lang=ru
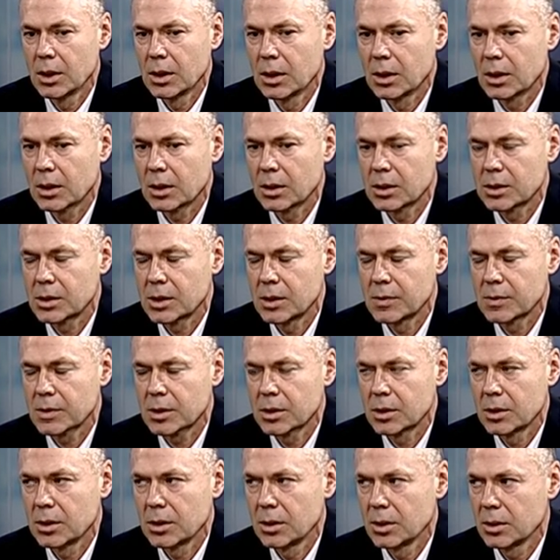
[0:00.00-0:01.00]
Голосеевская
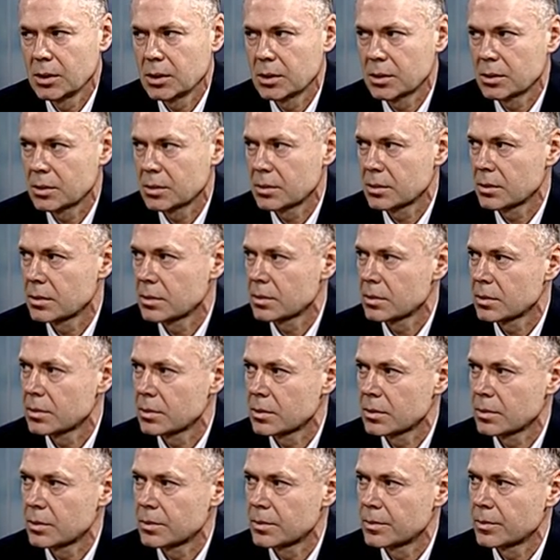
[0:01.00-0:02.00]
долина,
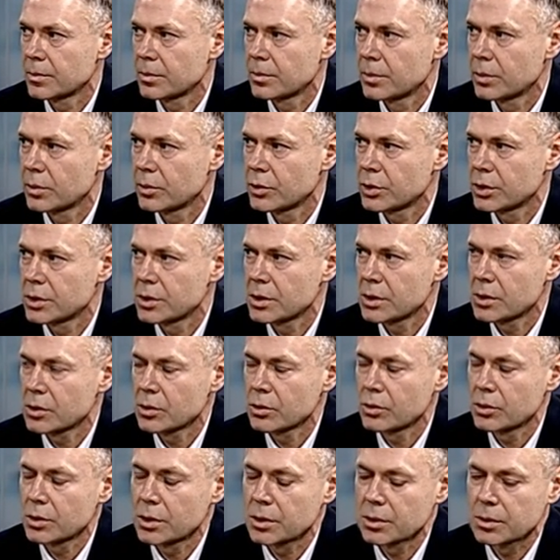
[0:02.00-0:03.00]
э, площадь
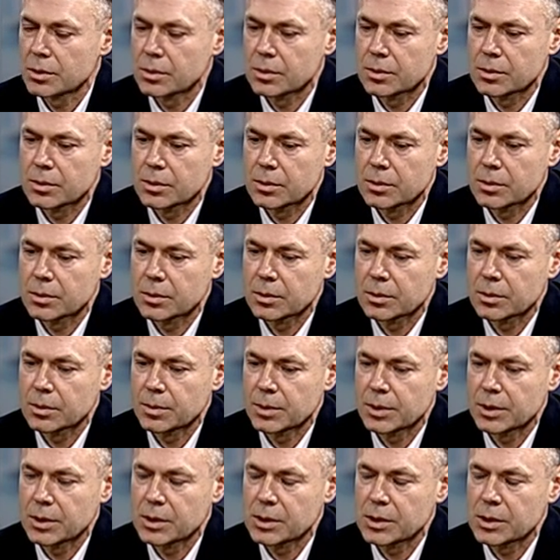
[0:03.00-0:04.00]
застройки э,
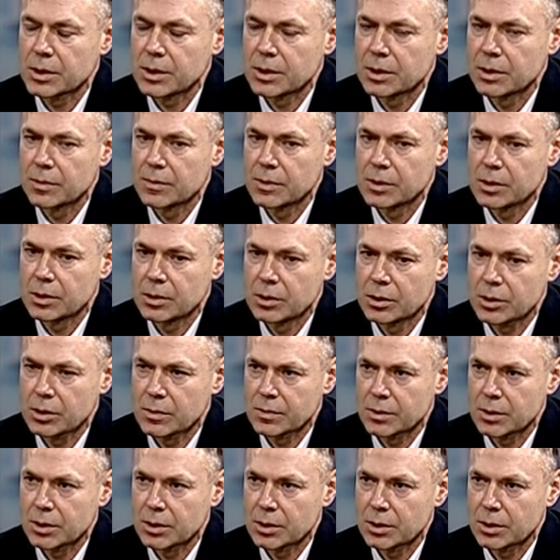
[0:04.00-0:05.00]
потенциально 200 тысяч
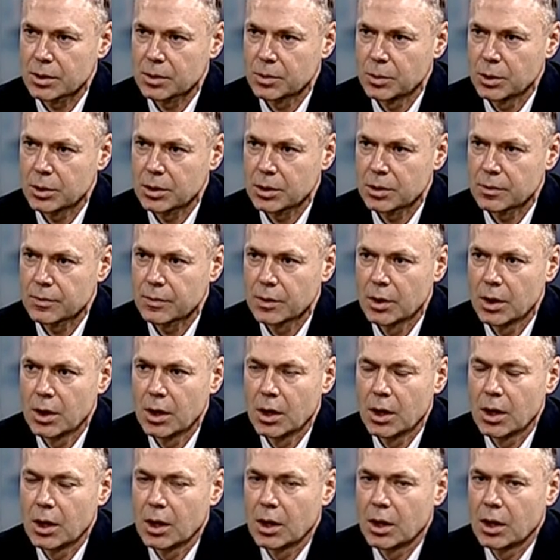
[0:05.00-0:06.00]
квадратных метров.
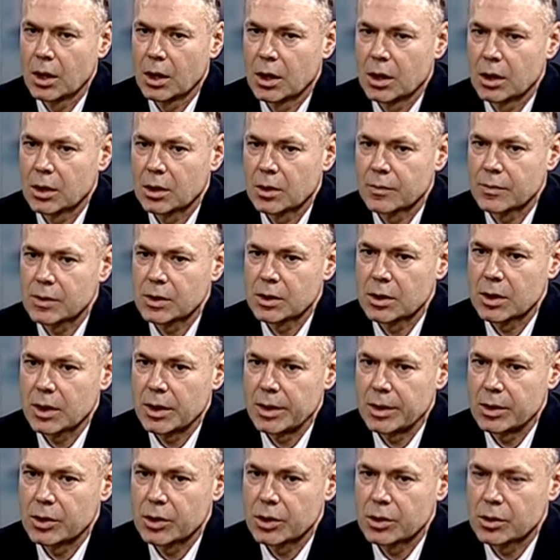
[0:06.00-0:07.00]
Это в
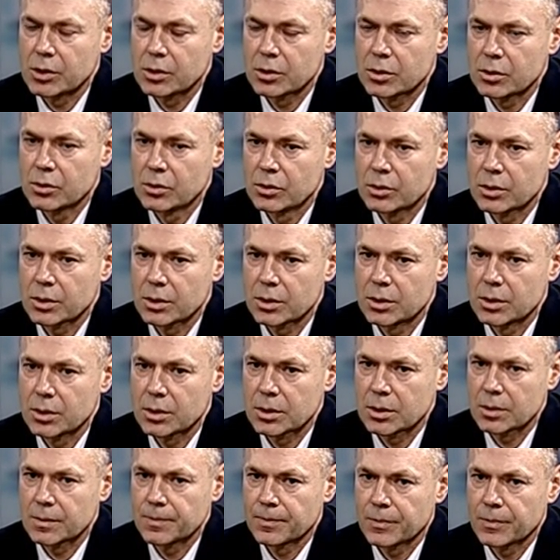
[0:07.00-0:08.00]
центральной части города